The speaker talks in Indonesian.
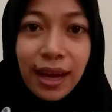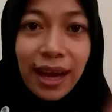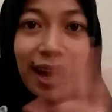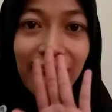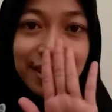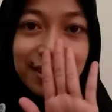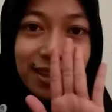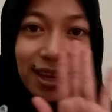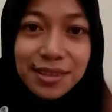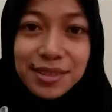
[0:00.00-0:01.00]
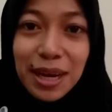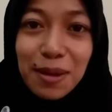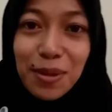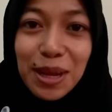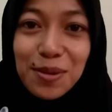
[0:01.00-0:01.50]
Hai,
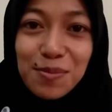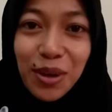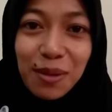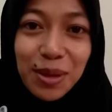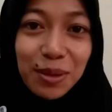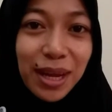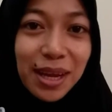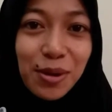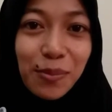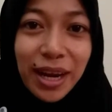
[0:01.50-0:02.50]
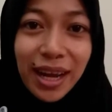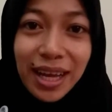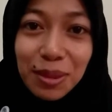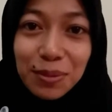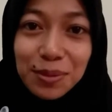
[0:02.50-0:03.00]
Assalamualaikum warahmatullahi
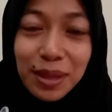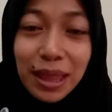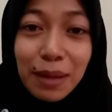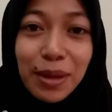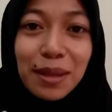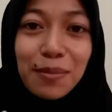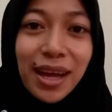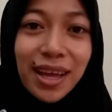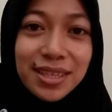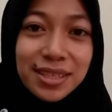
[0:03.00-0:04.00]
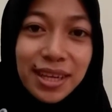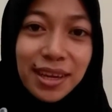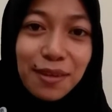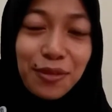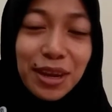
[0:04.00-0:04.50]
wabarakatuh. Teman-teman, jadi
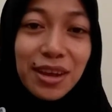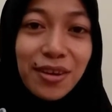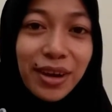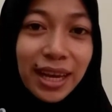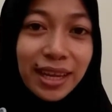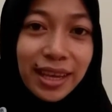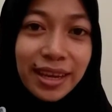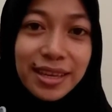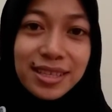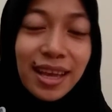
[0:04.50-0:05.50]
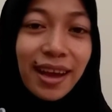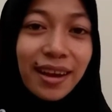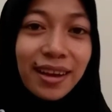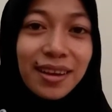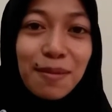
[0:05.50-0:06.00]
di video kali ini saya
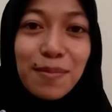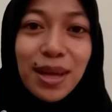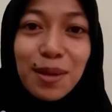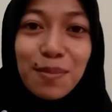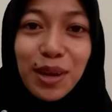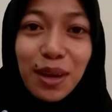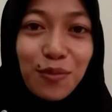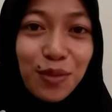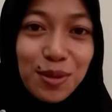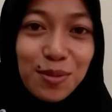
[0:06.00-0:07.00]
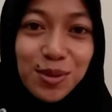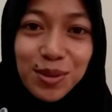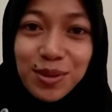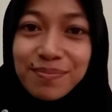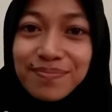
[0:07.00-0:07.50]
akan kembali mereview buku.
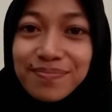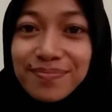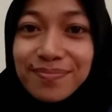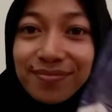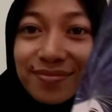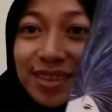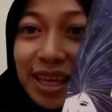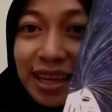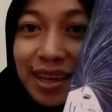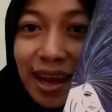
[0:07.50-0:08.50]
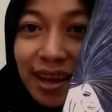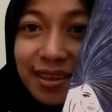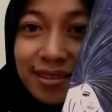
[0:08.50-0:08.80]
Ini dia,